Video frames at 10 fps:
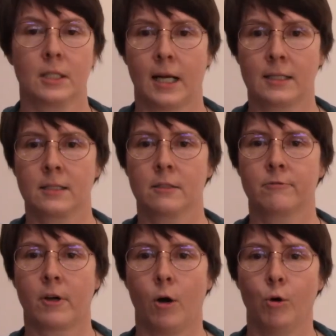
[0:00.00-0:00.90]
tanzende
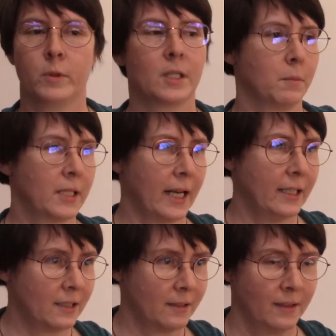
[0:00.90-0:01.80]
Frau mit dem
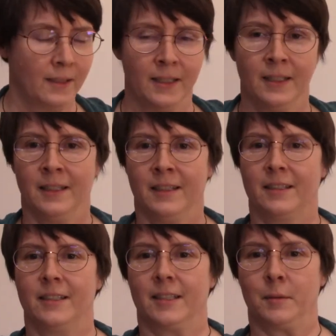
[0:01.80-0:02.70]
Kleidchen
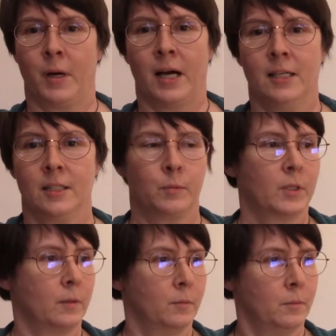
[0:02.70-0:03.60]
äh, gemalt,
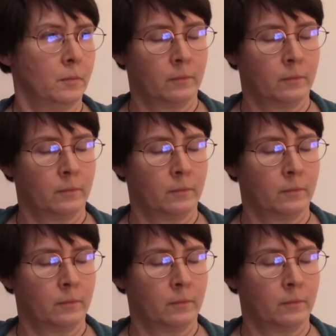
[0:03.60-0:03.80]
mit einem